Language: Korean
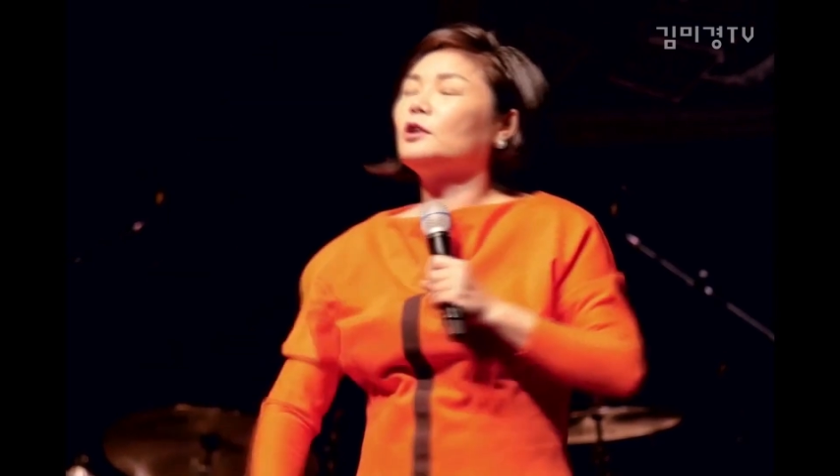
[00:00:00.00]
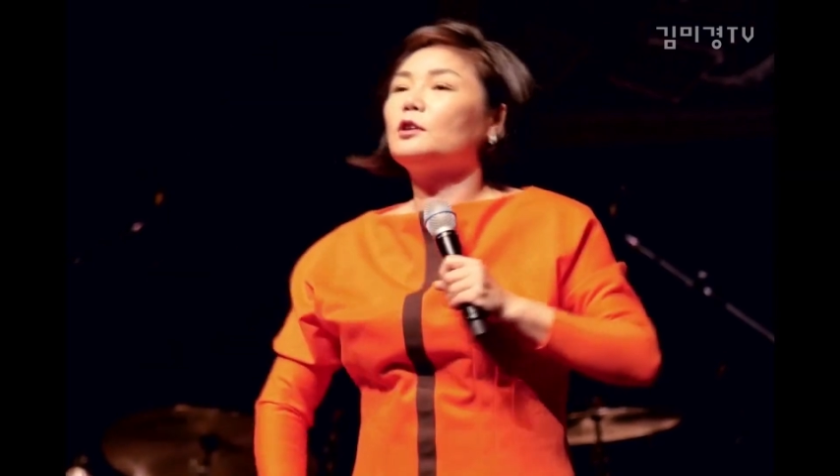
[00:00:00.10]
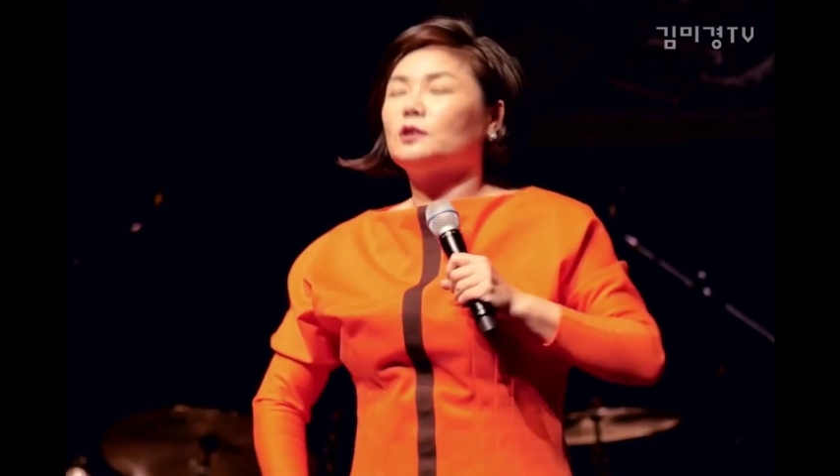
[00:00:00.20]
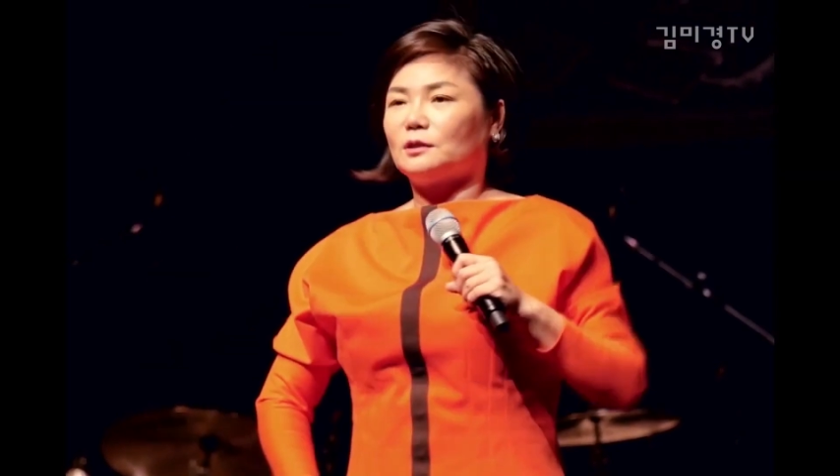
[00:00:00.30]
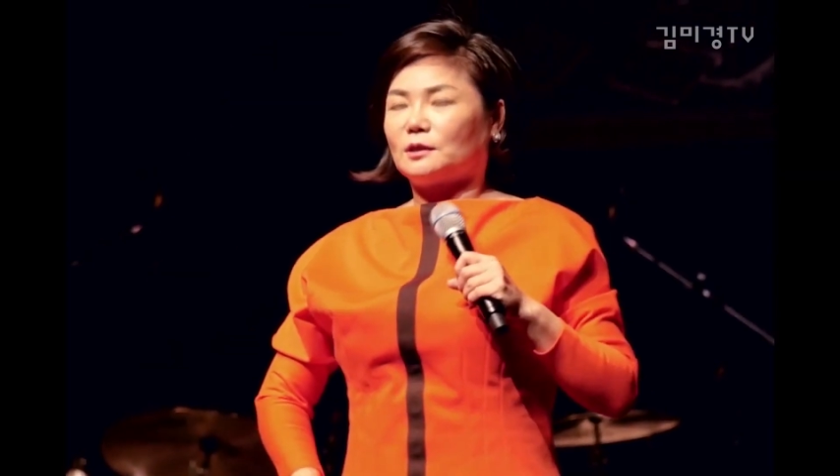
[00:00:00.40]

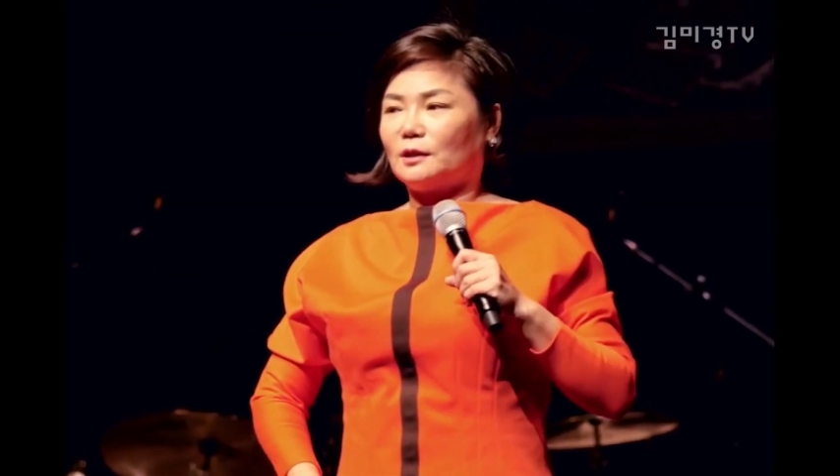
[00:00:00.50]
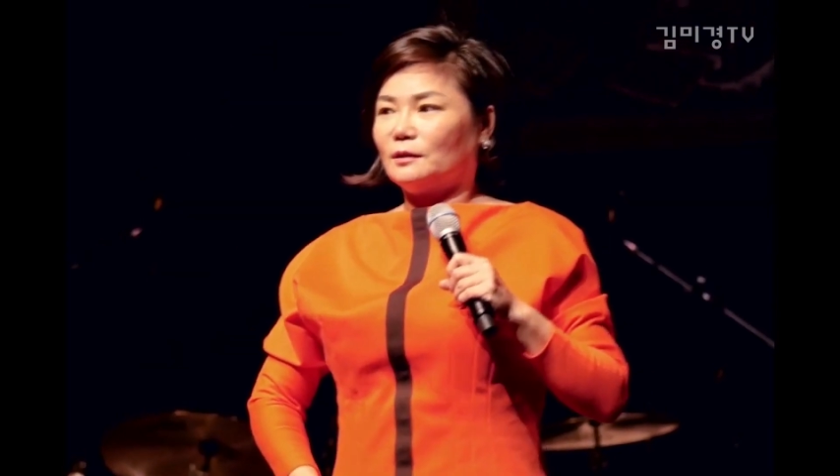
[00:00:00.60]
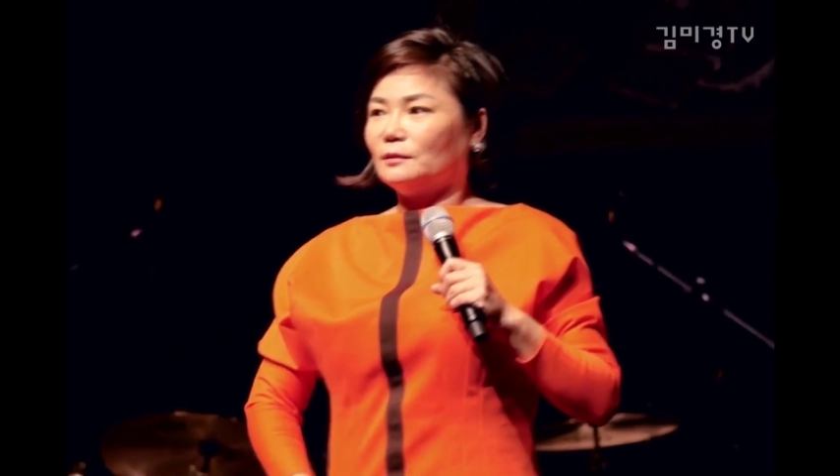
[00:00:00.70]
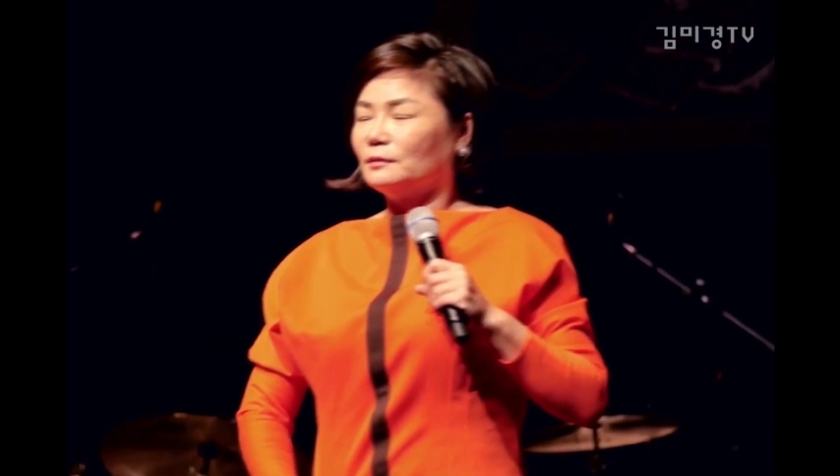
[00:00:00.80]
떨어졌어요.